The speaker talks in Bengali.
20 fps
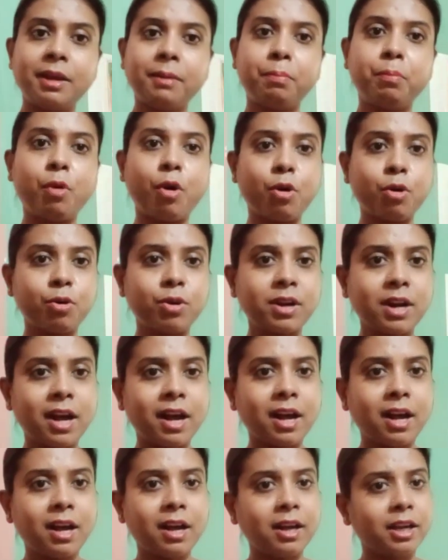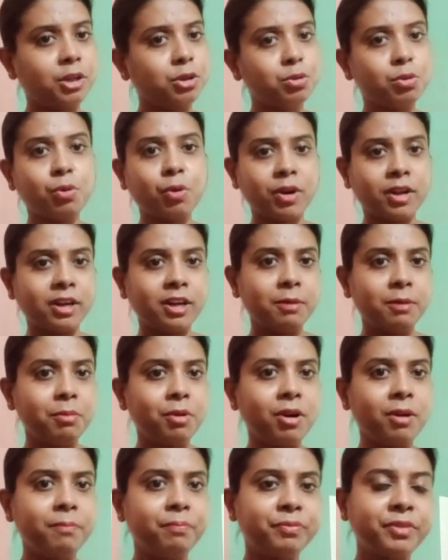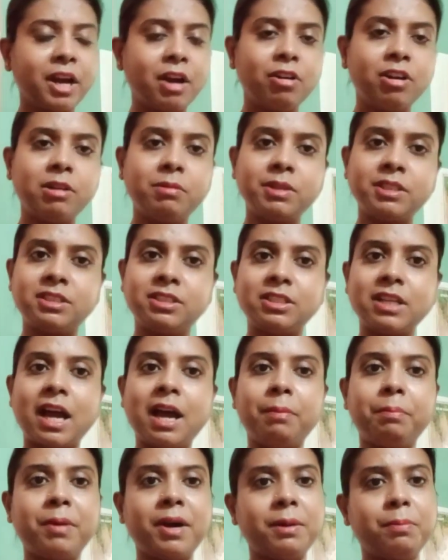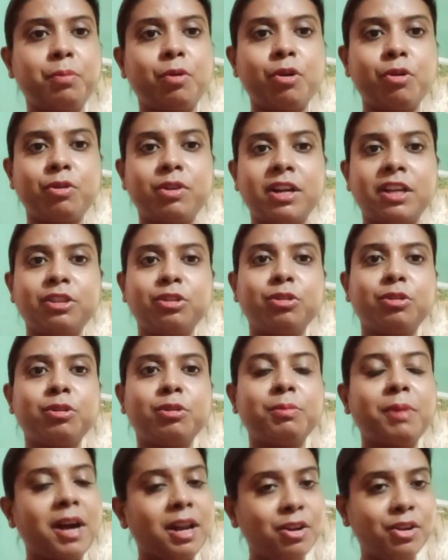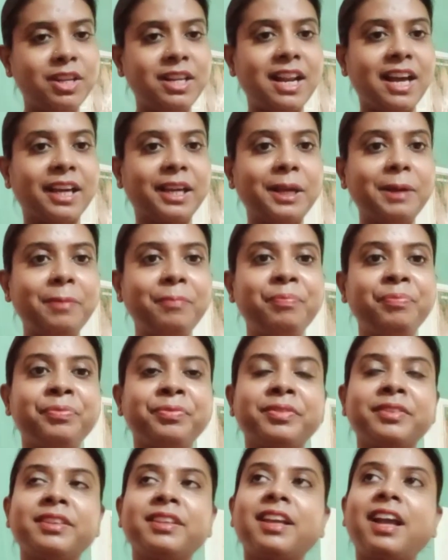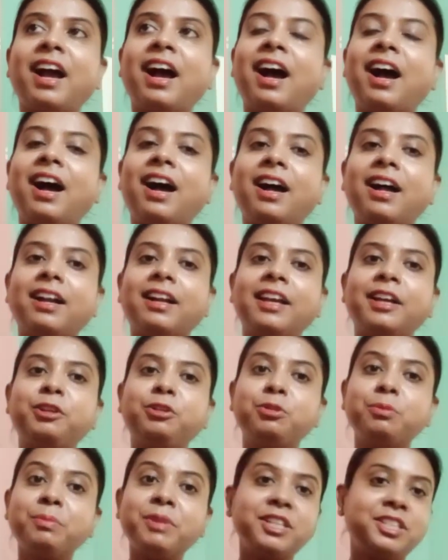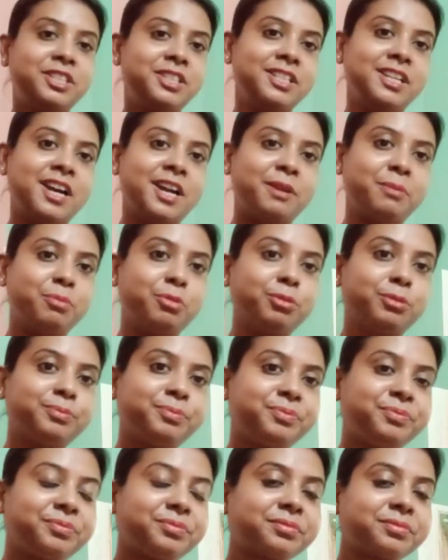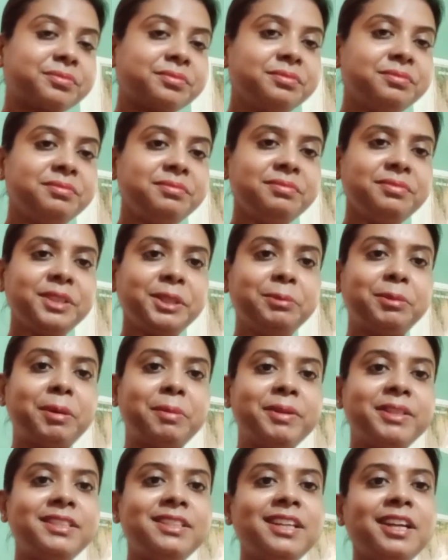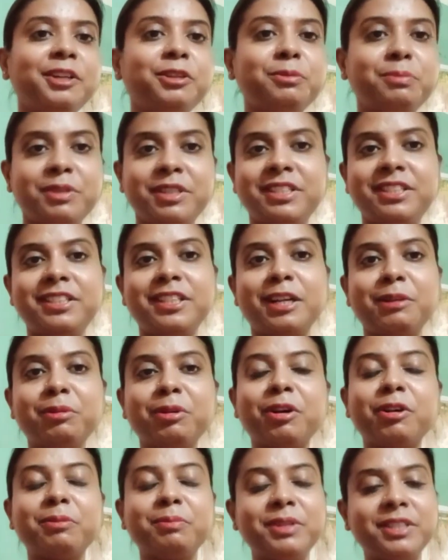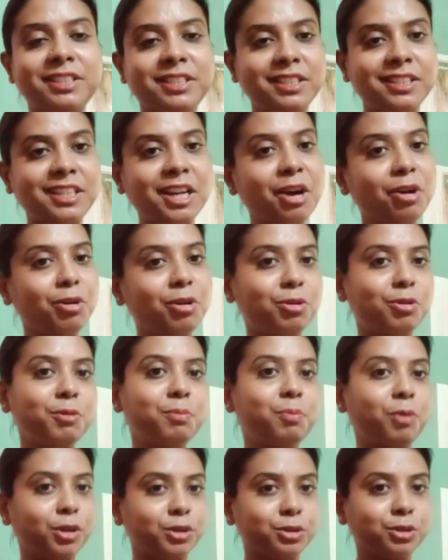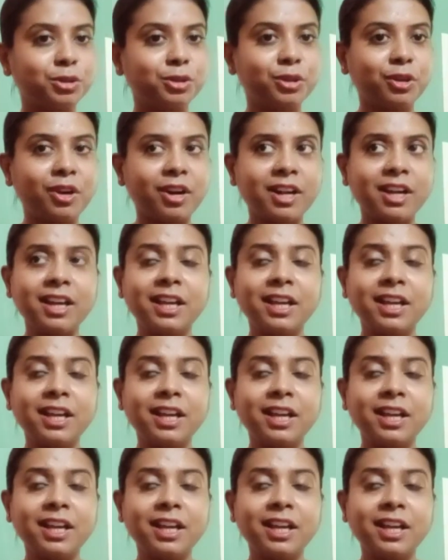পরোটা একটু করে নেব তাহলে বেশ চাপ আর পরোটা তো ভালোই লাগে আর একটু মিষ্টি আনবো ভেবেছি একটু মিষ্টি আনো কারণ মিষ্টিটাও ও খুব পছন্দ করে